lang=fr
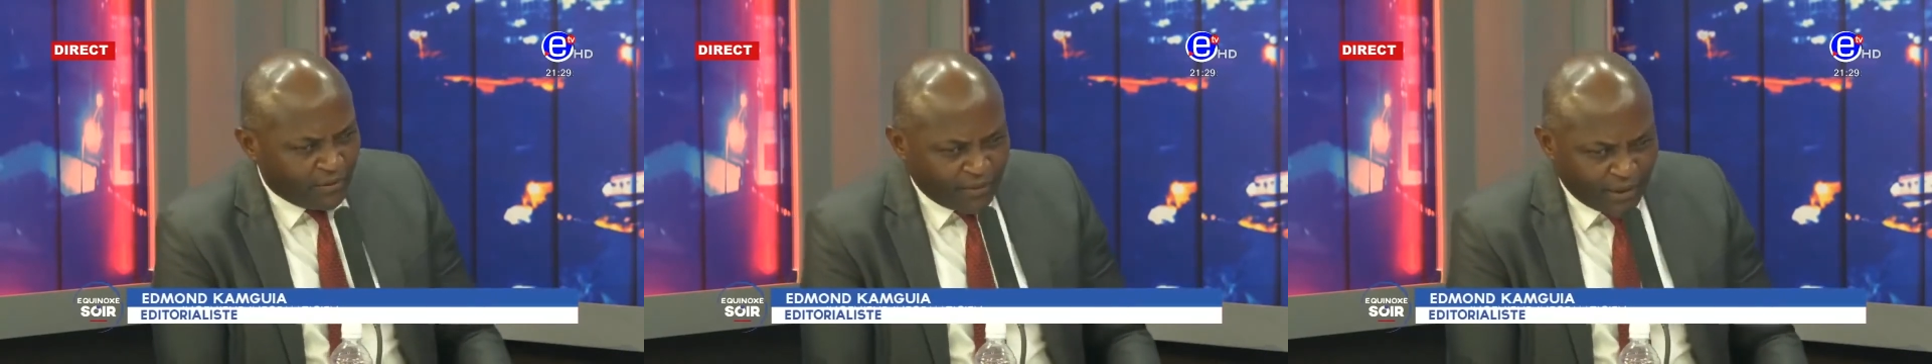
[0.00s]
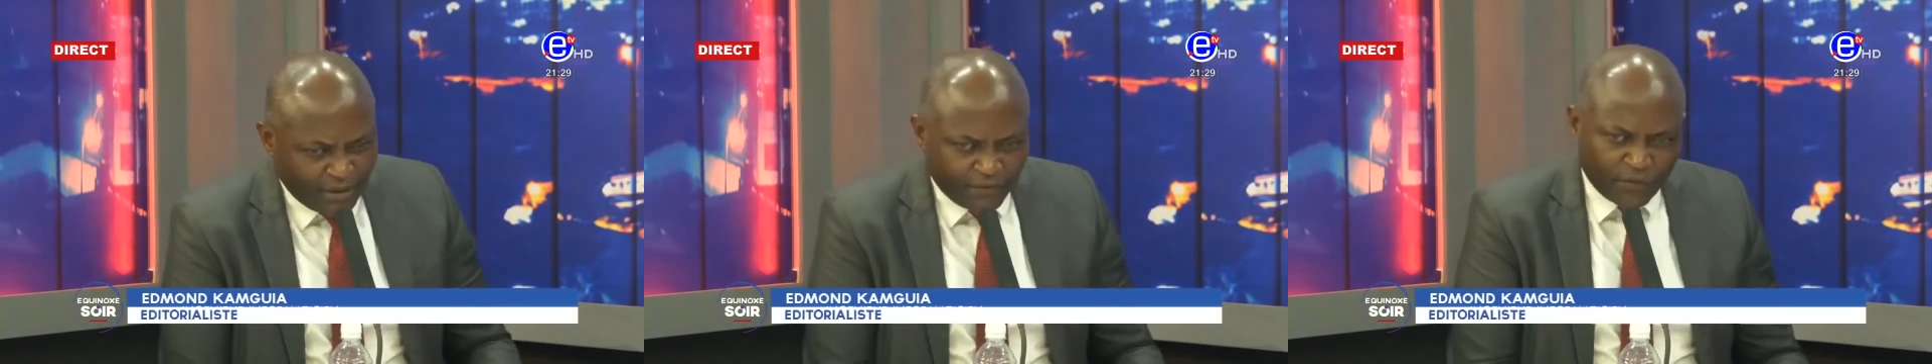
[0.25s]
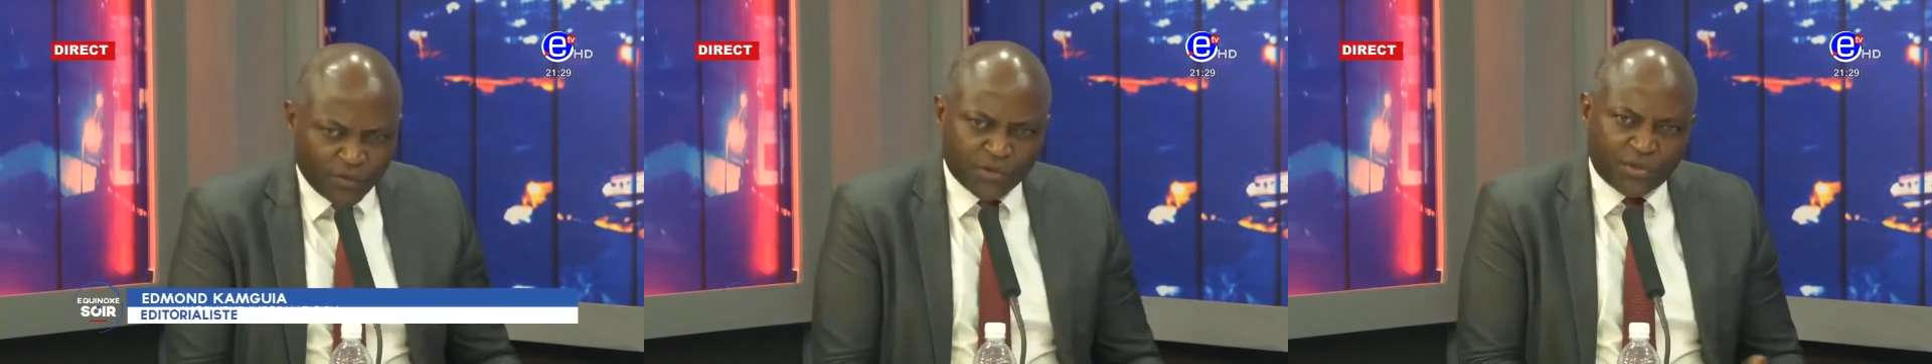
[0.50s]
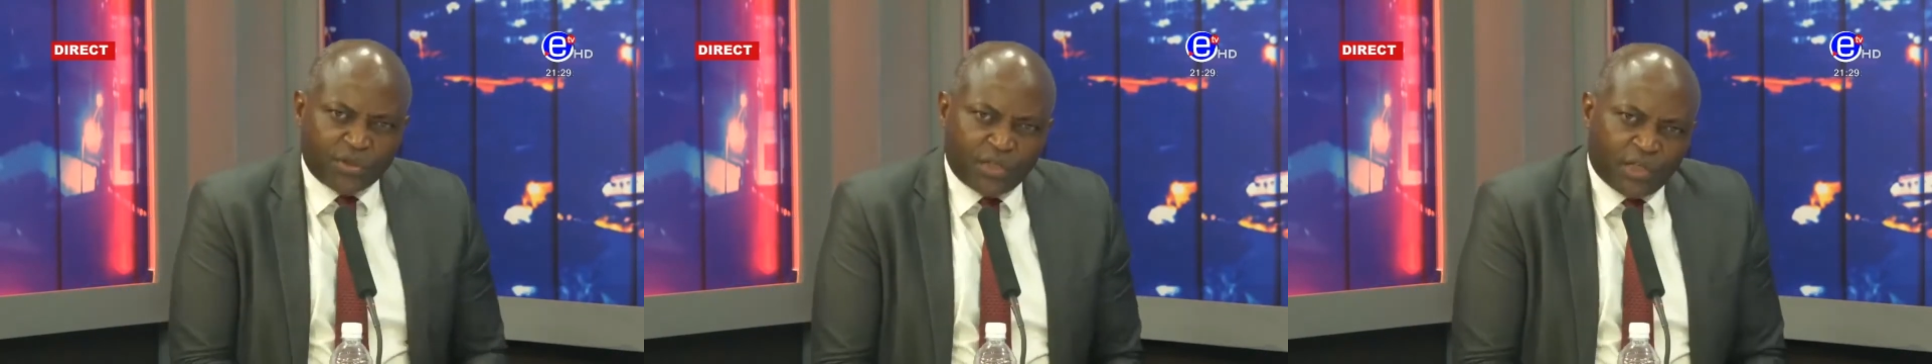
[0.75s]
par les
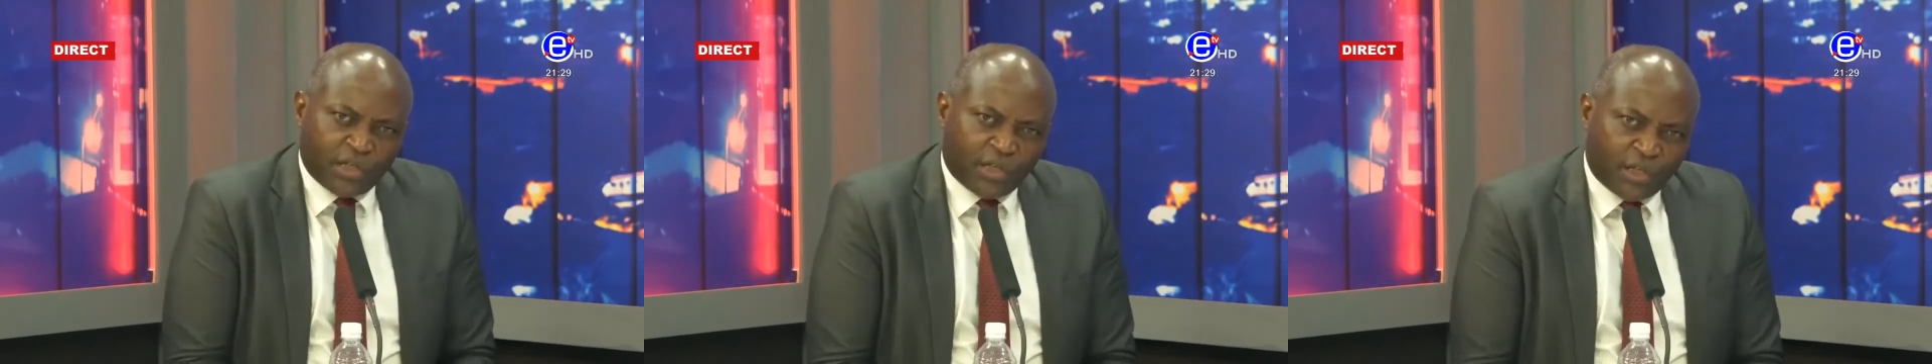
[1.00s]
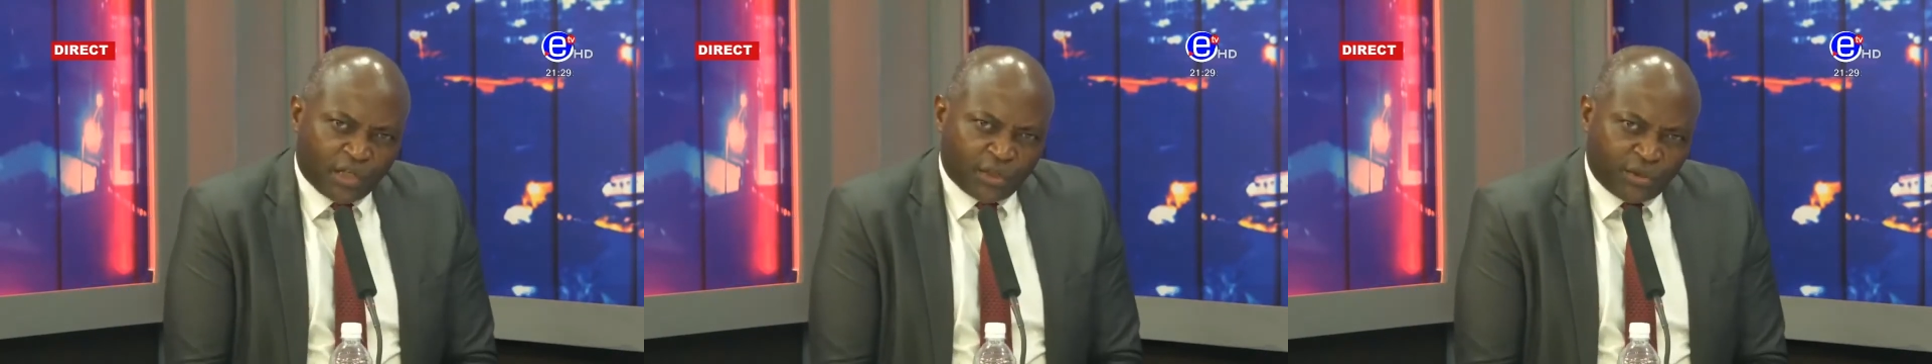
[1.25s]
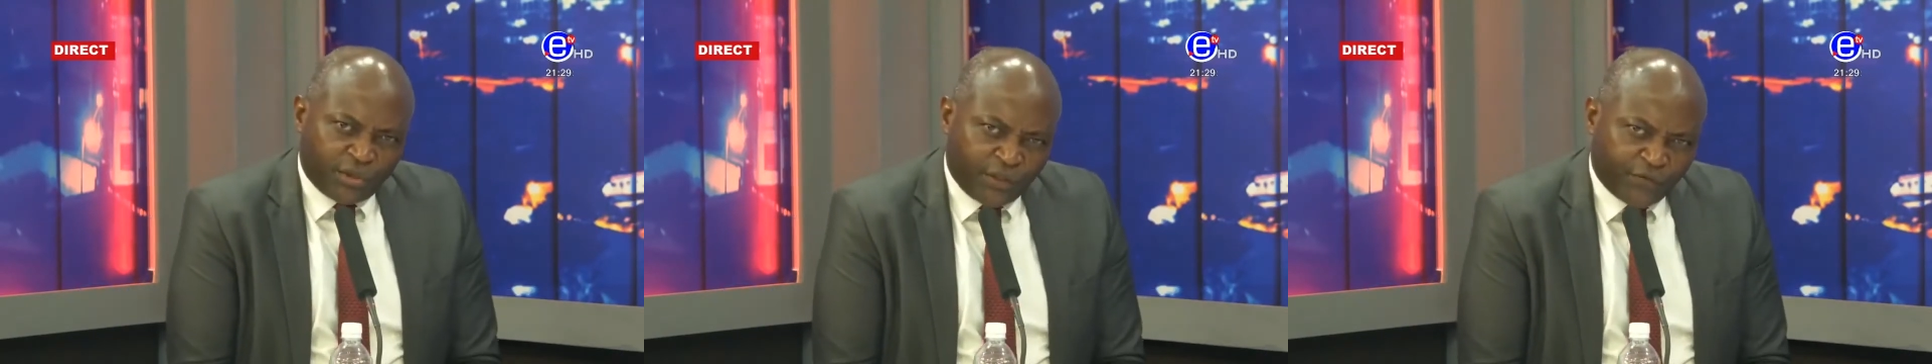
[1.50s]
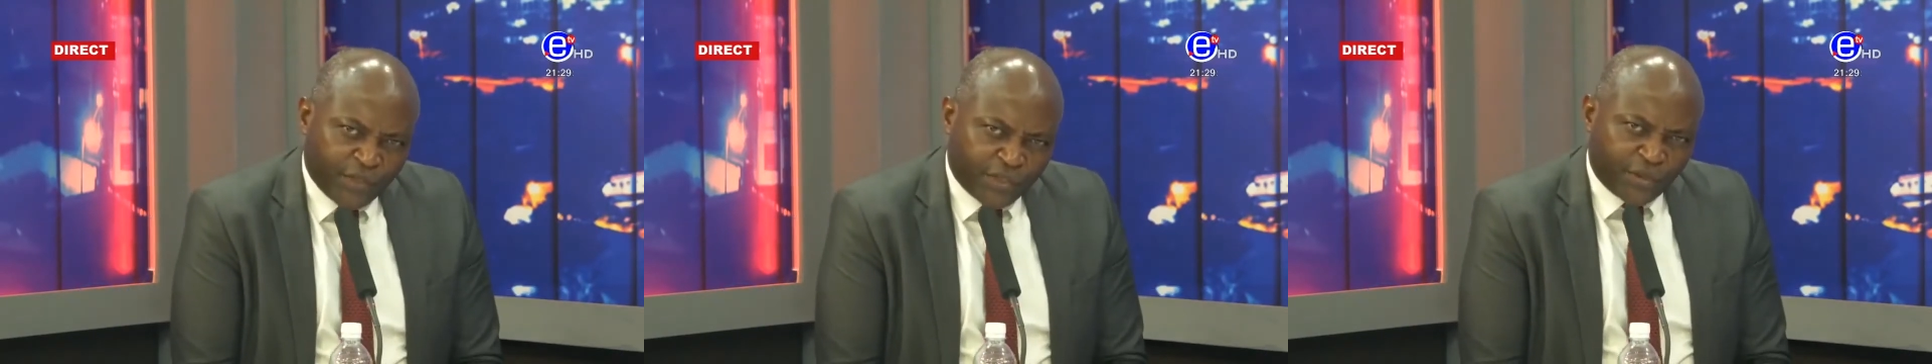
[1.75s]
forces de
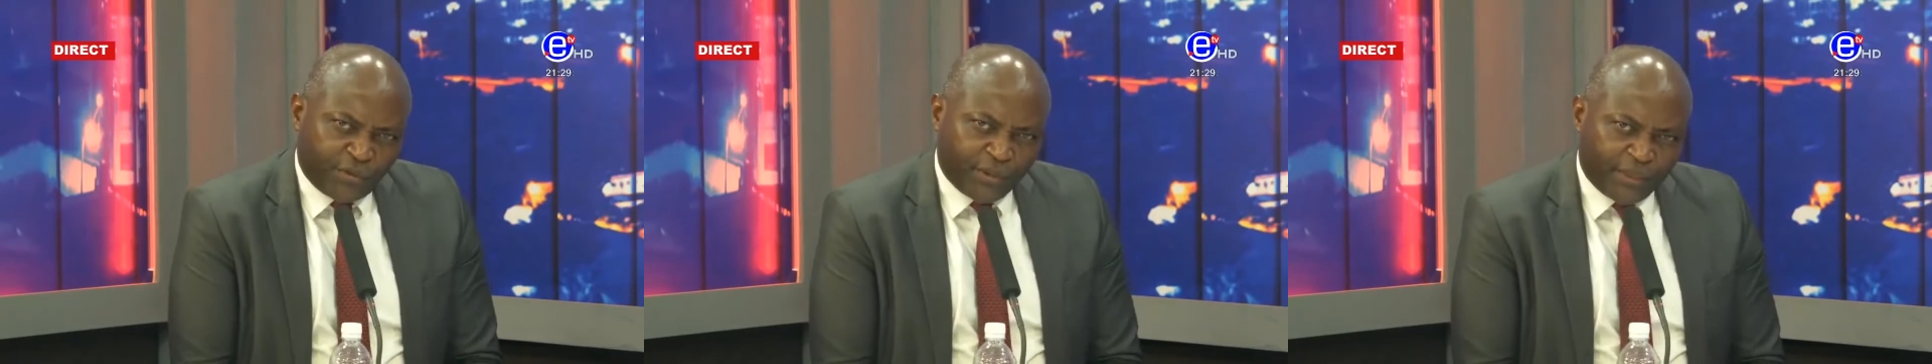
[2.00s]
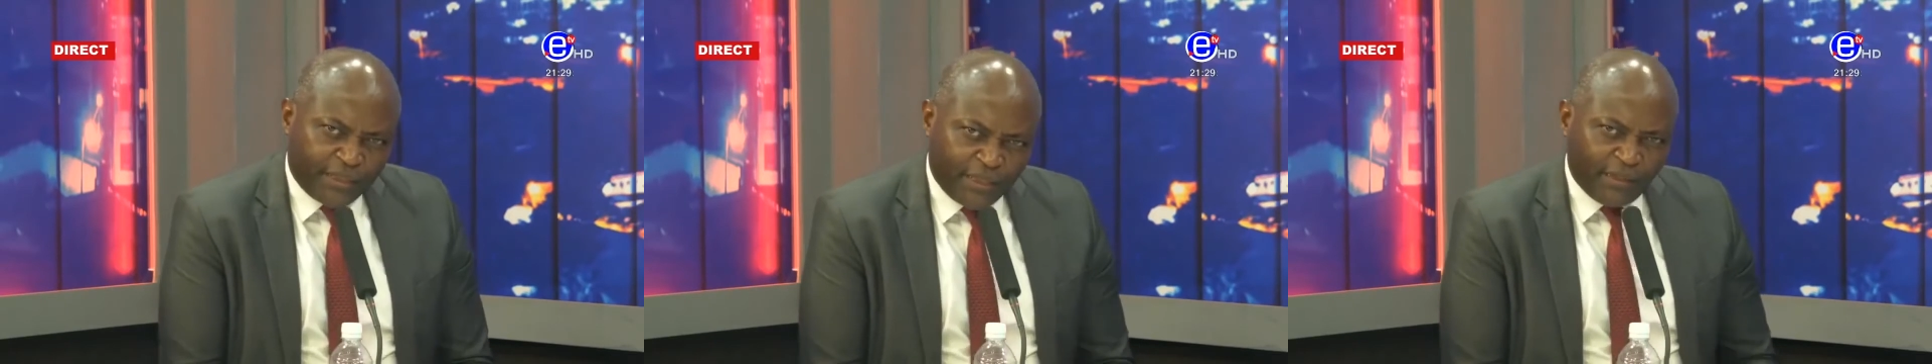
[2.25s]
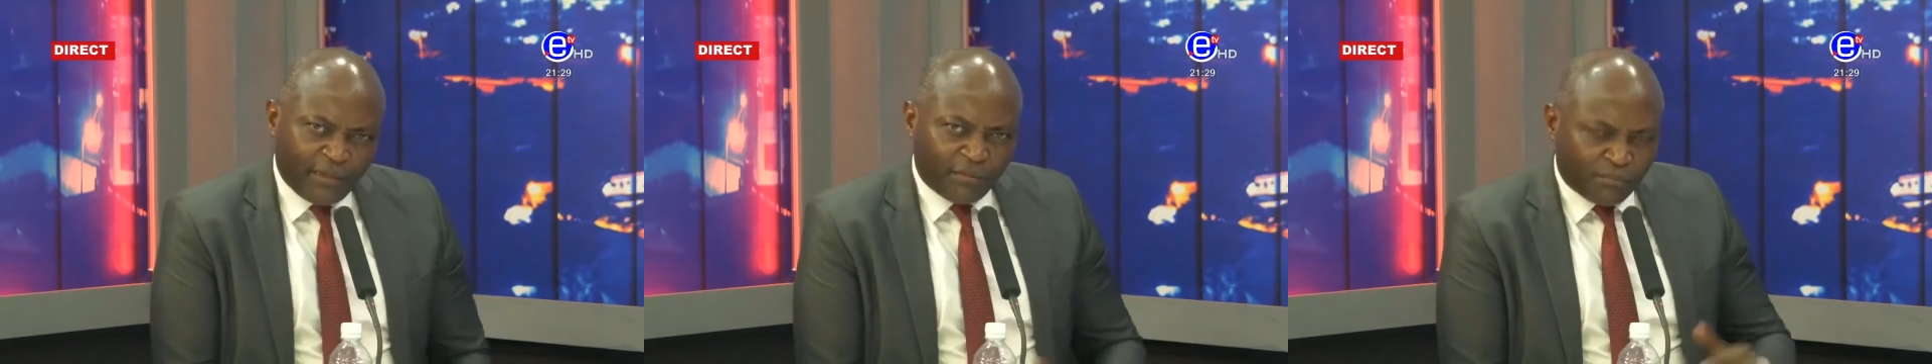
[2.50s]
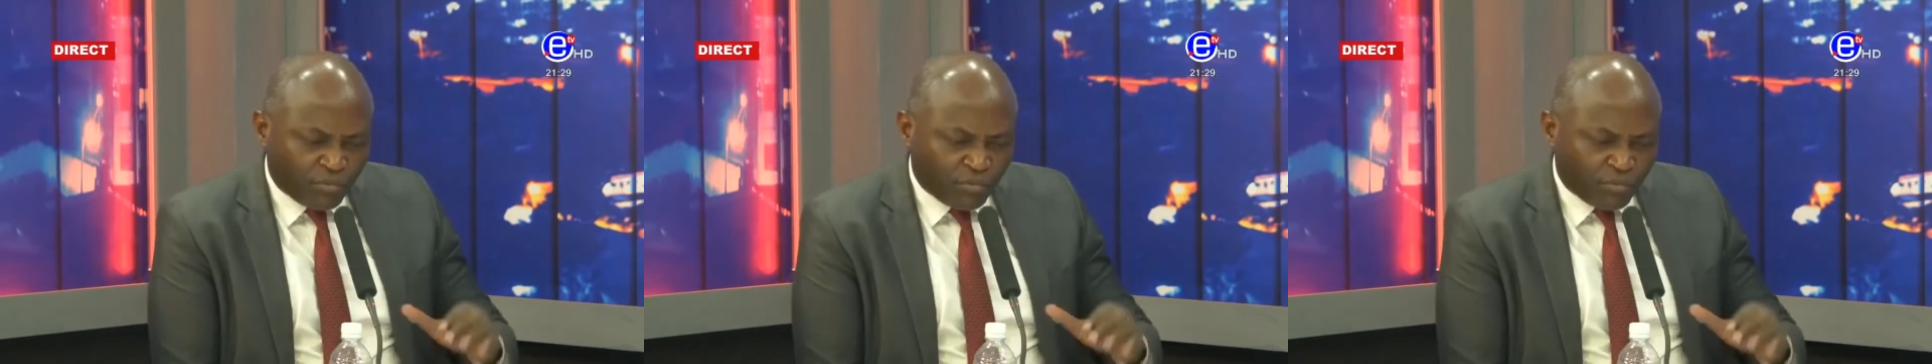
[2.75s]
défense et sécurité